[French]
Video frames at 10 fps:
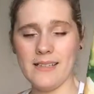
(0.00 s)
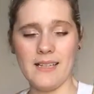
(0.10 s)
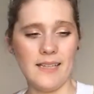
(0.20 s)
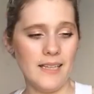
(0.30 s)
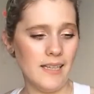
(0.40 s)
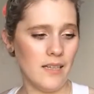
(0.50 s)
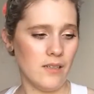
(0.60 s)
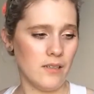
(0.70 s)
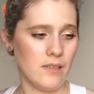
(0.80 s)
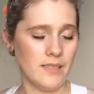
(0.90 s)
télé,
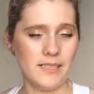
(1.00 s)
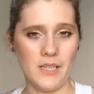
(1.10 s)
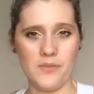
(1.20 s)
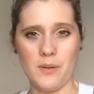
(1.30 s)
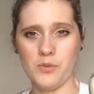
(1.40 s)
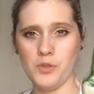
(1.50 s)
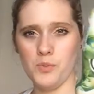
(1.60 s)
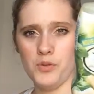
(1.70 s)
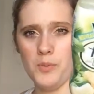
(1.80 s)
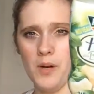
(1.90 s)
cette fameuse
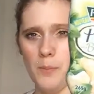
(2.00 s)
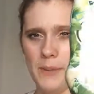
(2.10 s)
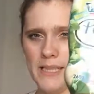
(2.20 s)
pub